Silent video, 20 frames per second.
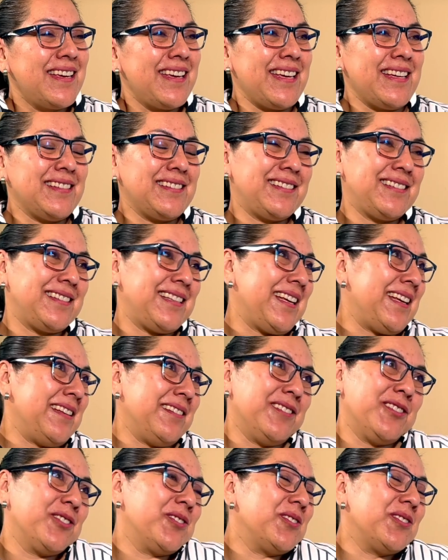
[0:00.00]
este,
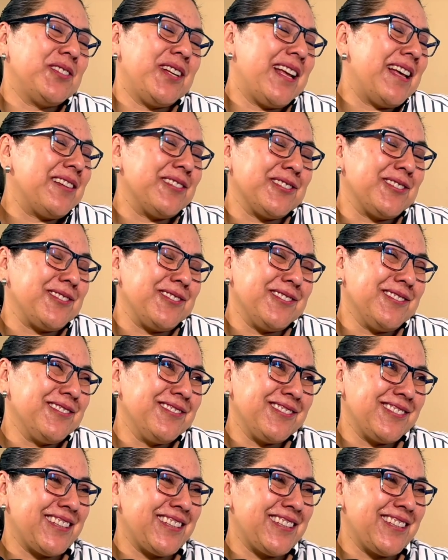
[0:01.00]
en todos lados, ¿no?